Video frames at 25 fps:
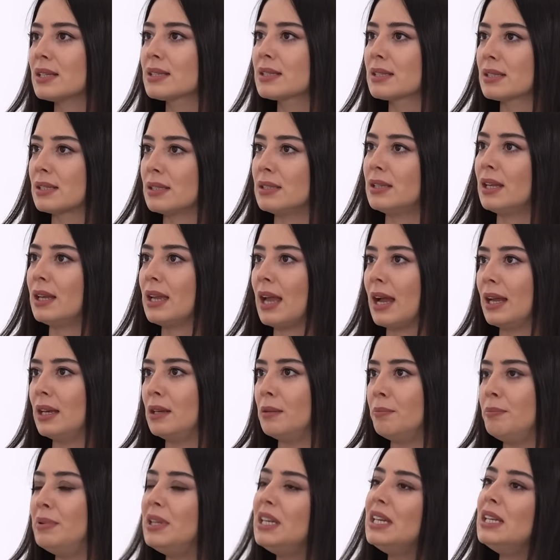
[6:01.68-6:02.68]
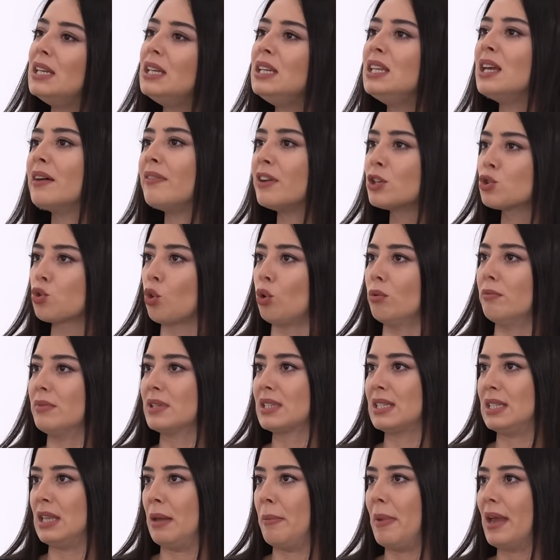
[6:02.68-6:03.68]
aslında yani birinin yavaş
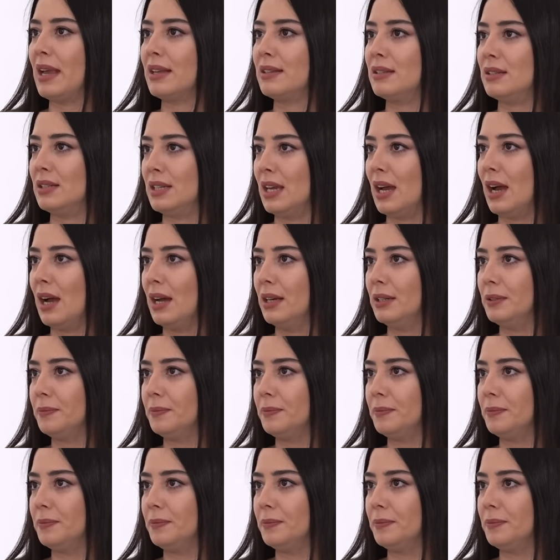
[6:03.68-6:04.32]
olması demektir. Evet, yani.